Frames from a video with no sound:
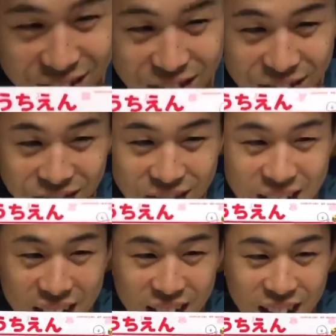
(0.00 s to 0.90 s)
ということ
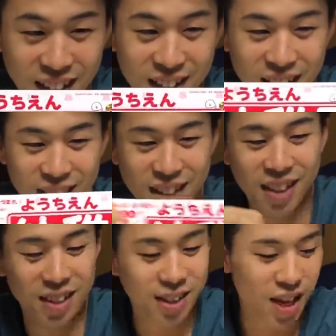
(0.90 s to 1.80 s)
で、
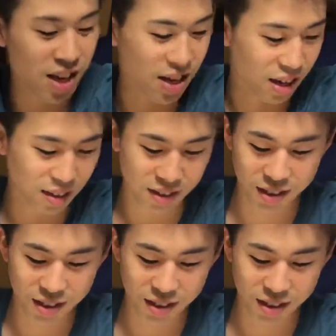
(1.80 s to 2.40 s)
1000円